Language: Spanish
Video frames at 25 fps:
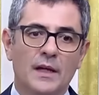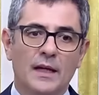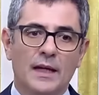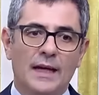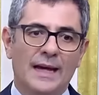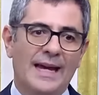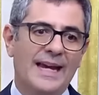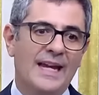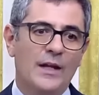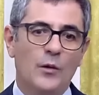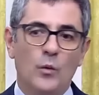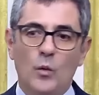
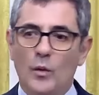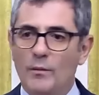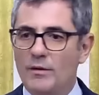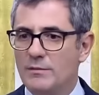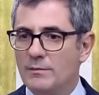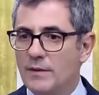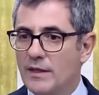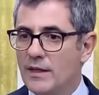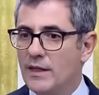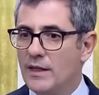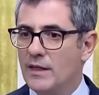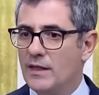en
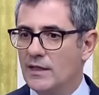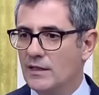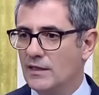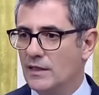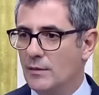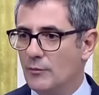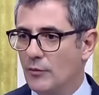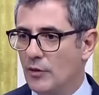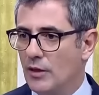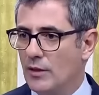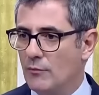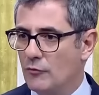nuevas medidas
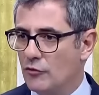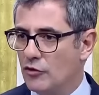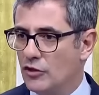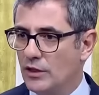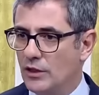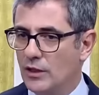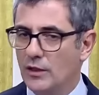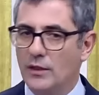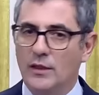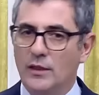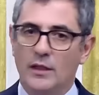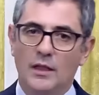que podamos
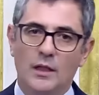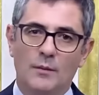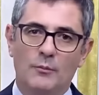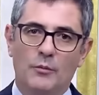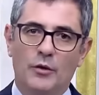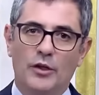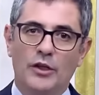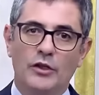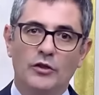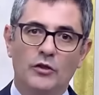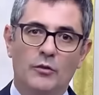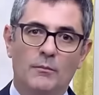ir
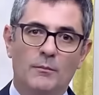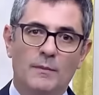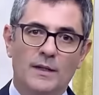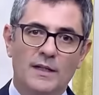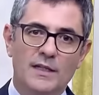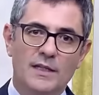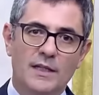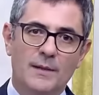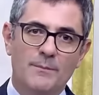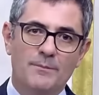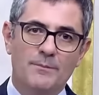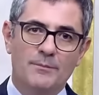poniendo en
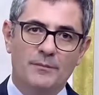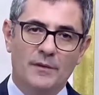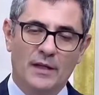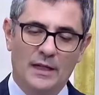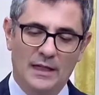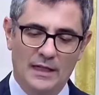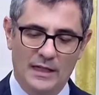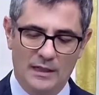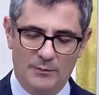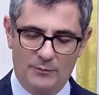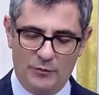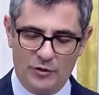marcha
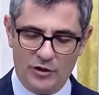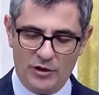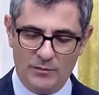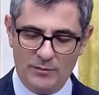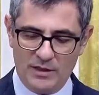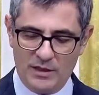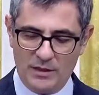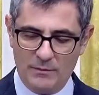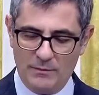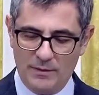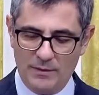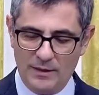en las
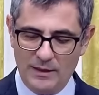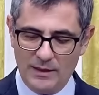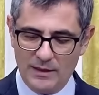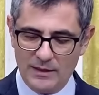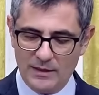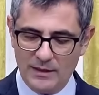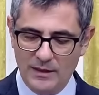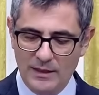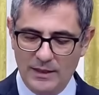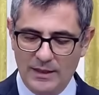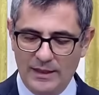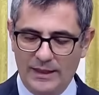próximas
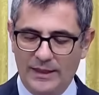semanas.